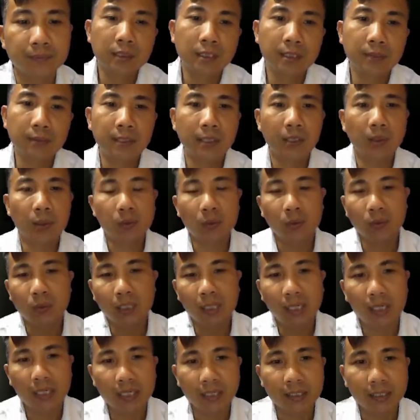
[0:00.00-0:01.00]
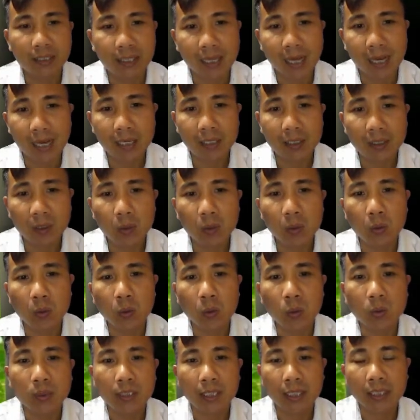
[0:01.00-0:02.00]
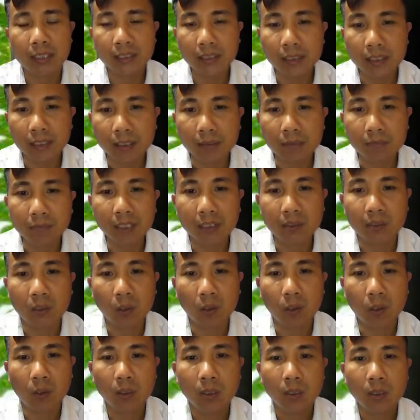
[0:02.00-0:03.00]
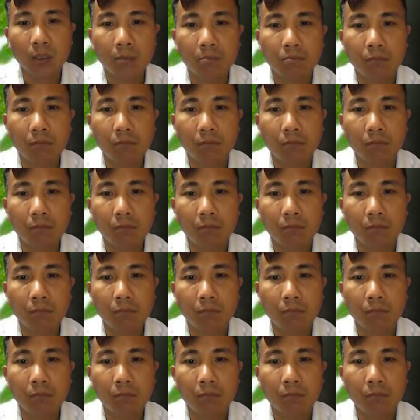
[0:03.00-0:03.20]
Tiếp theo chúng ta hãy thái đu đủ thành từng miếng nhỏ,